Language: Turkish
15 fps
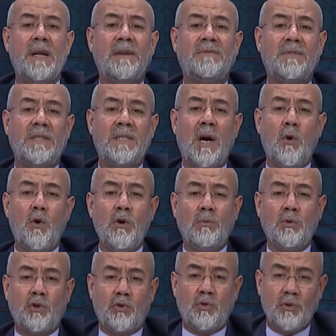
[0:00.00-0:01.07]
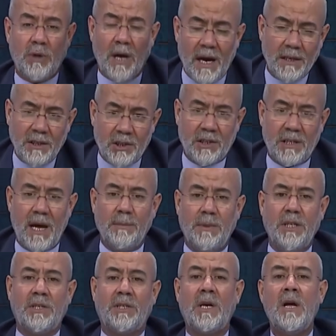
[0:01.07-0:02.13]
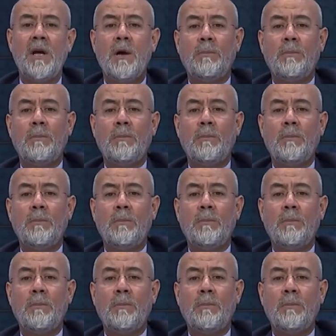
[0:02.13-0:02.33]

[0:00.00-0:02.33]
nefsine uymuş, günah işlemiş,